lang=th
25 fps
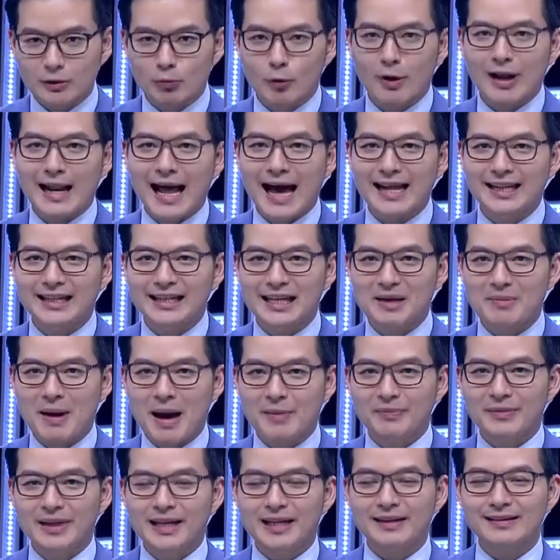เวลาดีๆแบบ
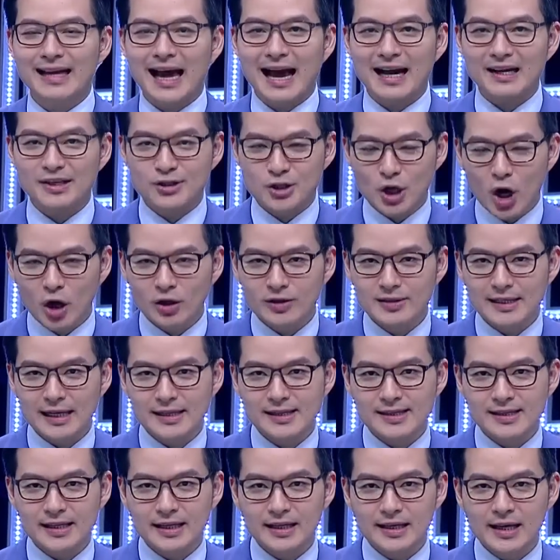นี้ทางช่อง
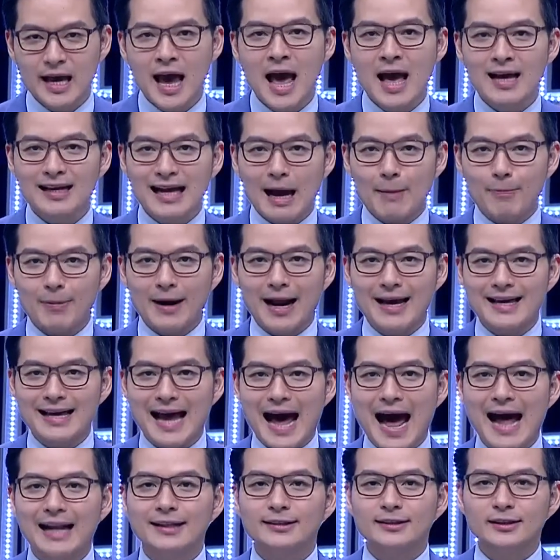7 สีกับราย
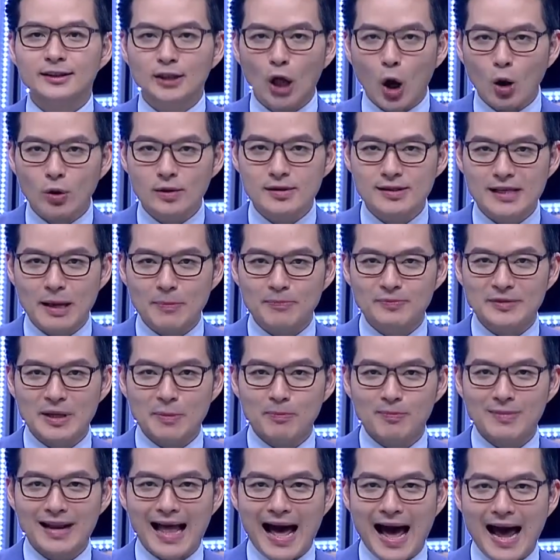การตก10หยิบ
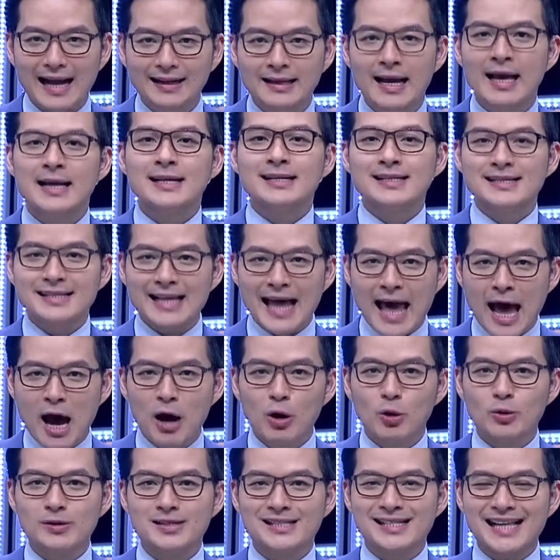ล้าน Still
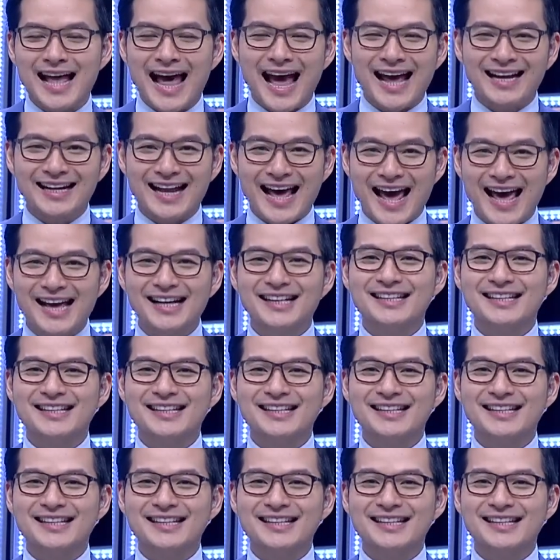s t a n d